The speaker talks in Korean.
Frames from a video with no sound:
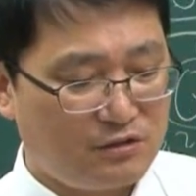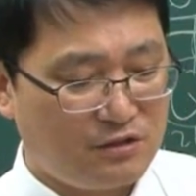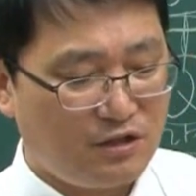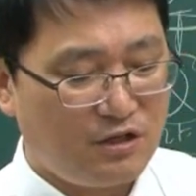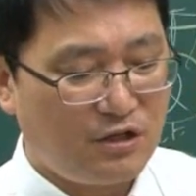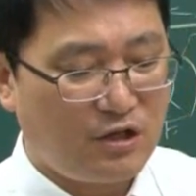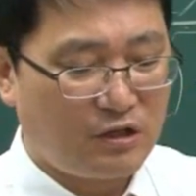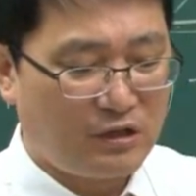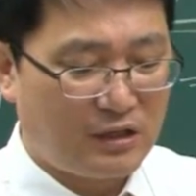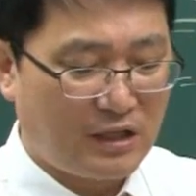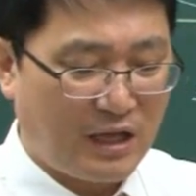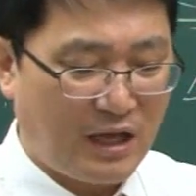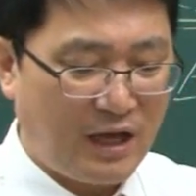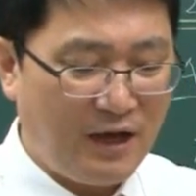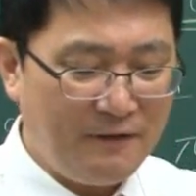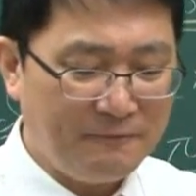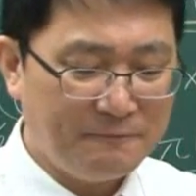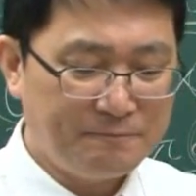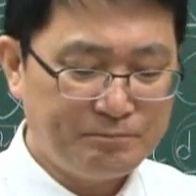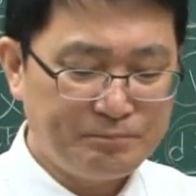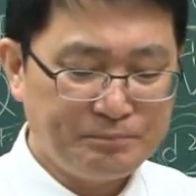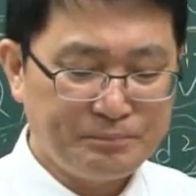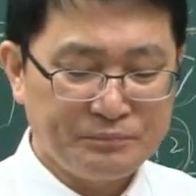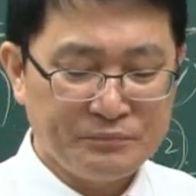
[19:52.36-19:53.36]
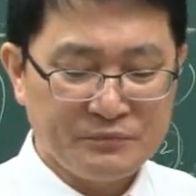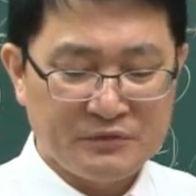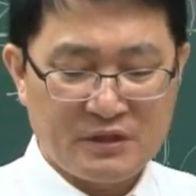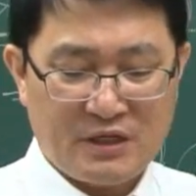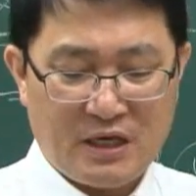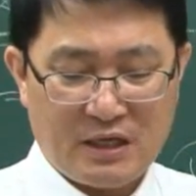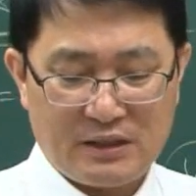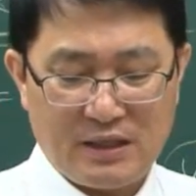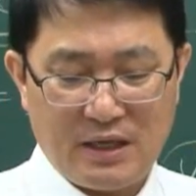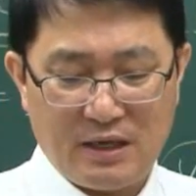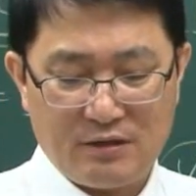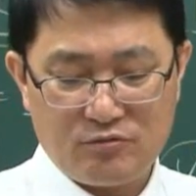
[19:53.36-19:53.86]
틀렸나?
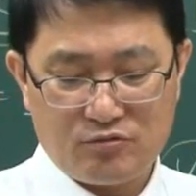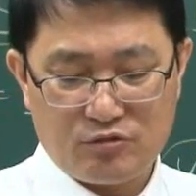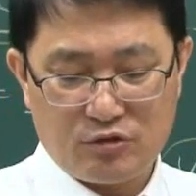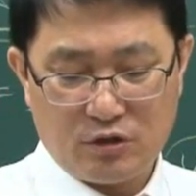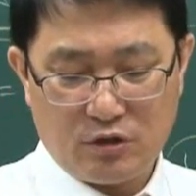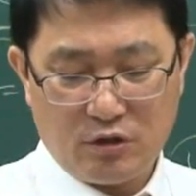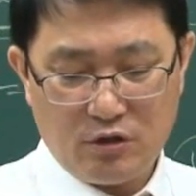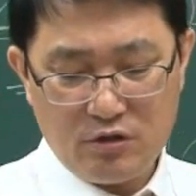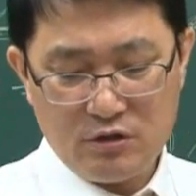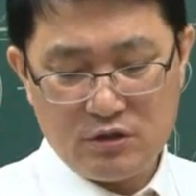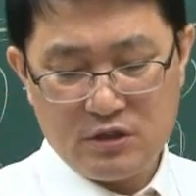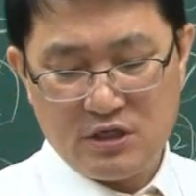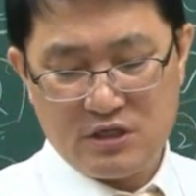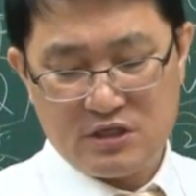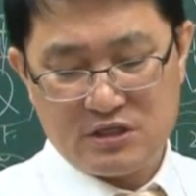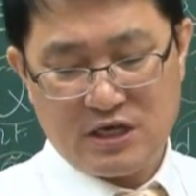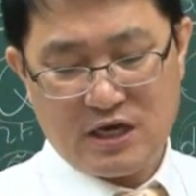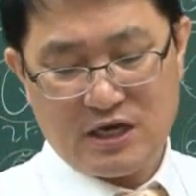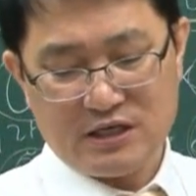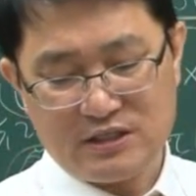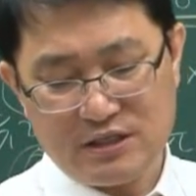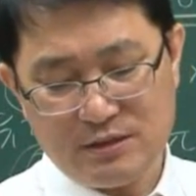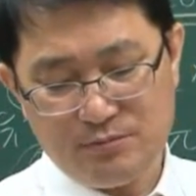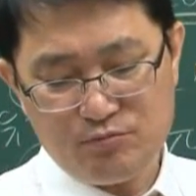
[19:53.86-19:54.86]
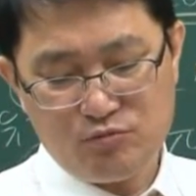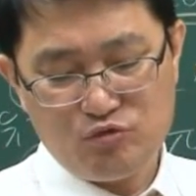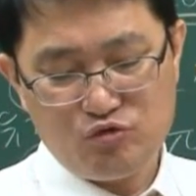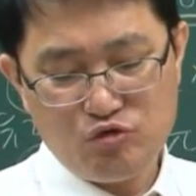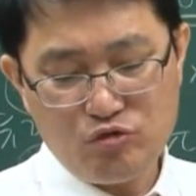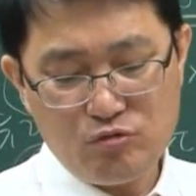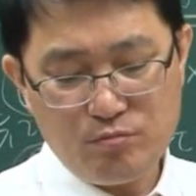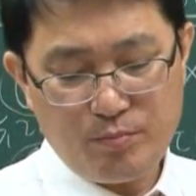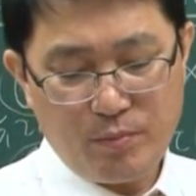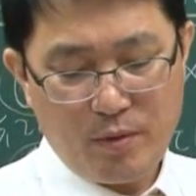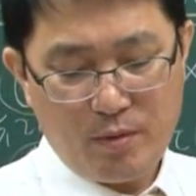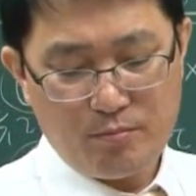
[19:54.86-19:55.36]
자 됐고요. 자
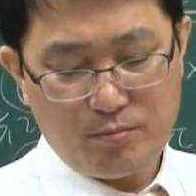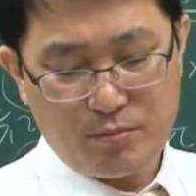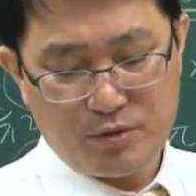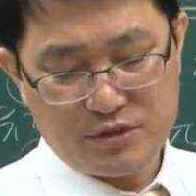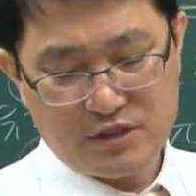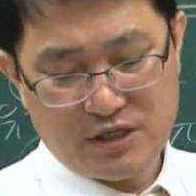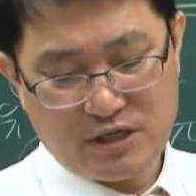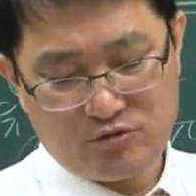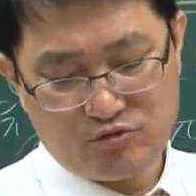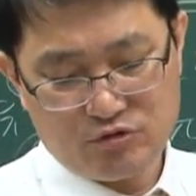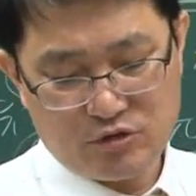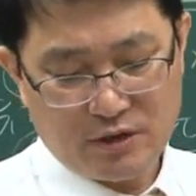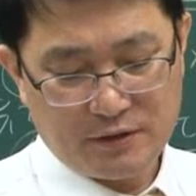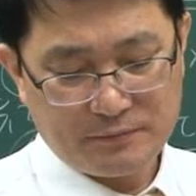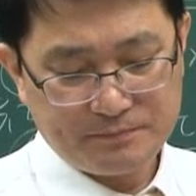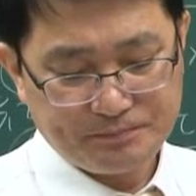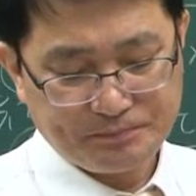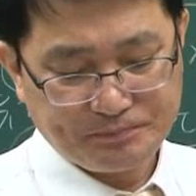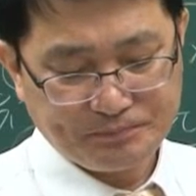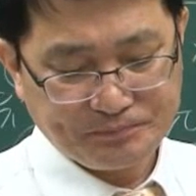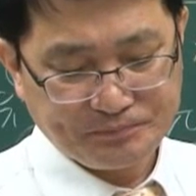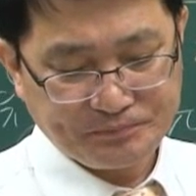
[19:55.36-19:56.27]
16번 보자고요.